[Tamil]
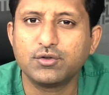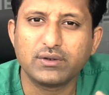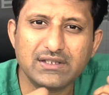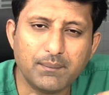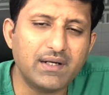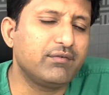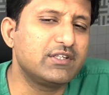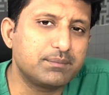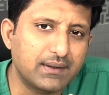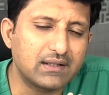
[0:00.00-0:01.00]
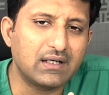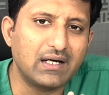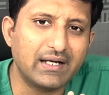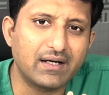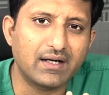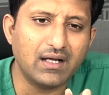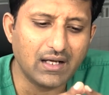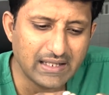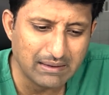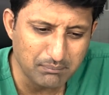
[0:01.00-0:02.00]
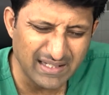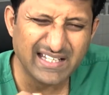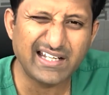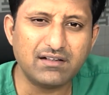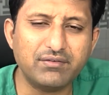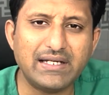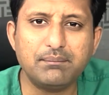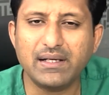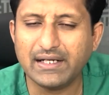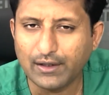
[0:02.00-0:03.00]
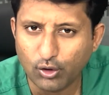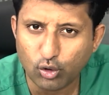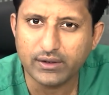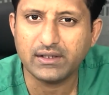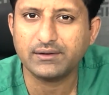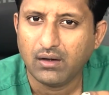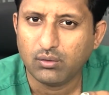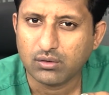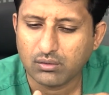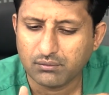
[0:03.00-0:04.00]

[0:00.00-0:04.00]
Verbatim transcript: ஸோ இந்த மாதிரி ஃபிக்ஸ் பண்ணுறதுனால என்னென்னா இமீடியட் வெயிட் பேரிங் லோடுக்கு ஒரு